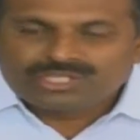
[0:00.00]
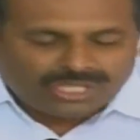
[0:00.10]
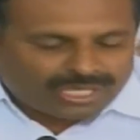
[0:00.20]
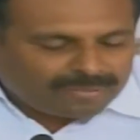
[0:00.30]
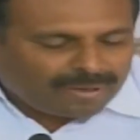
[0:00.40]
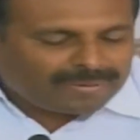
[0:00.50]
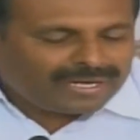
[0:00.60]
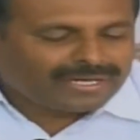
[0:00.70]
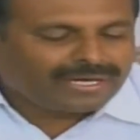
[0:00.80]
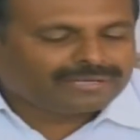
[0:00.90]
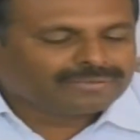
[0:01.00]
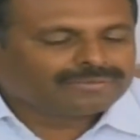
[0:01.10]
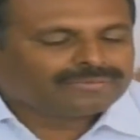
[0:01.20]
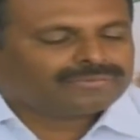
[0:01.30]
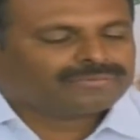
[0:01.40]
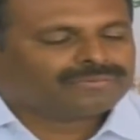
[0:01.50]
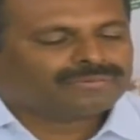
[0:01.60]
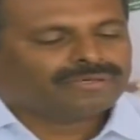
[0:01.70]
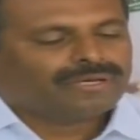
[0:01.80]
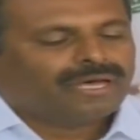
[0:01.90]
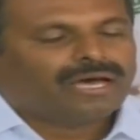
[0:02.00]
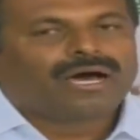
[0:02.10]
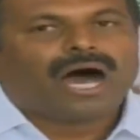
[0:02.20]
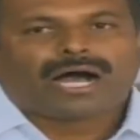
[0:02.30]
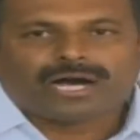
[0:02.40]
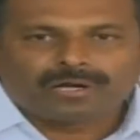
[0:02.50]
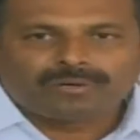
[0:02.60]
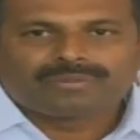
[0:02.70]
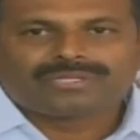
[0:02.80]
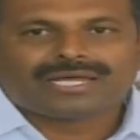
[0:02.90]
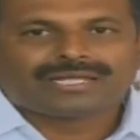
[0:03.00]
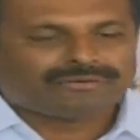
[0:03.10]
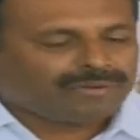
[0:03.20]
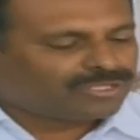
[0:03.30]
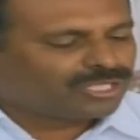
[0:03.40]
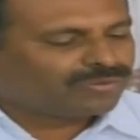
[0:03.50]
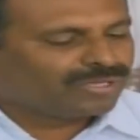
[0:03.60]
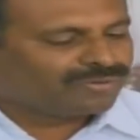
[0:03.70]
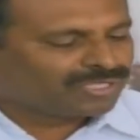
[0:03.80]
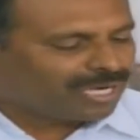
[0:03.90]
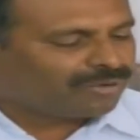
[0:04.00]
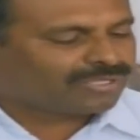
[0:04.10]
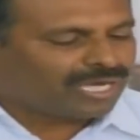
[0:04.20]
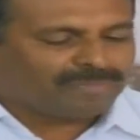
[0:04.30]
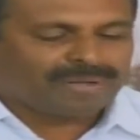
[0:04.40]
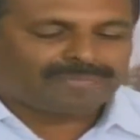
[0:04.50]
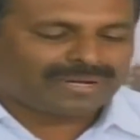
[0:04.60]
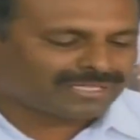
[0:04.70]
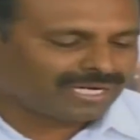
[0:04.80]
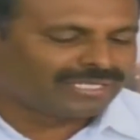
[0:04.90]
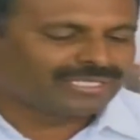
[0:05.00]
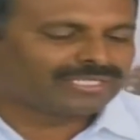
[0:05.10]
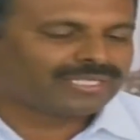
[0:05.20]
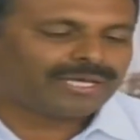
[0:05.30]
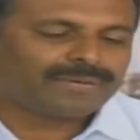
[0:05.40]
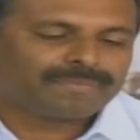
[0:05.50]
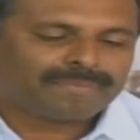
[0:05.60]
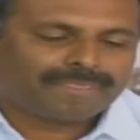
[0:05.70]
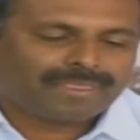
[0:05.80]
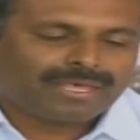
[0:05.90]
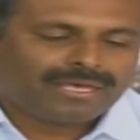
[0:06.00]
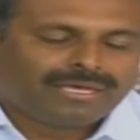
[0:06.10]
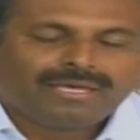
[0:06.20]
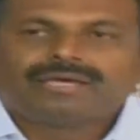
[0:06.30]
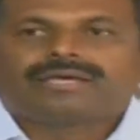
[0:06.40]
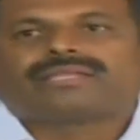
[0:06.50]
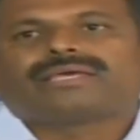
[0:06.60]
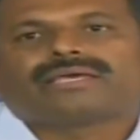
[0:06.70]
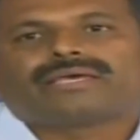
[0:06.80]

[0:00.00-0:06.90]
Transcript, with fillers: చంద్రబాబు నాయుడు గారు ఆ కరువు బృందానికి విన్నమించినటువంటి విషయాలు ఒకసారి మనం పరిశీలన చేస్తే ఇది